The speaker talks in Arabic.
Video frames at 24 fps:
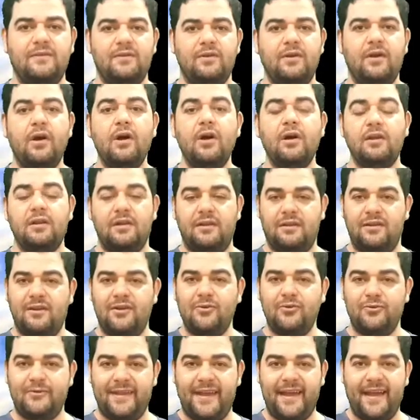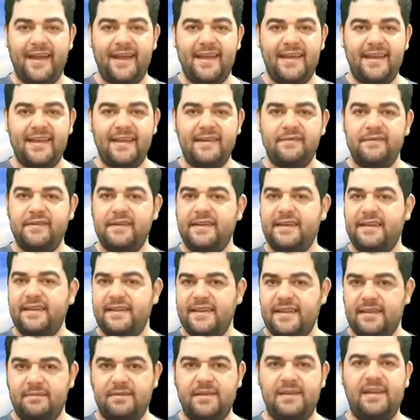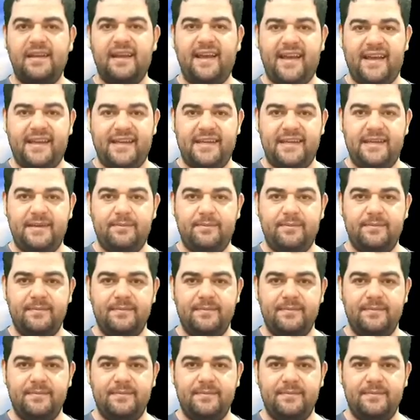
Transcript: قال الله تعالى في كتابه الحكيم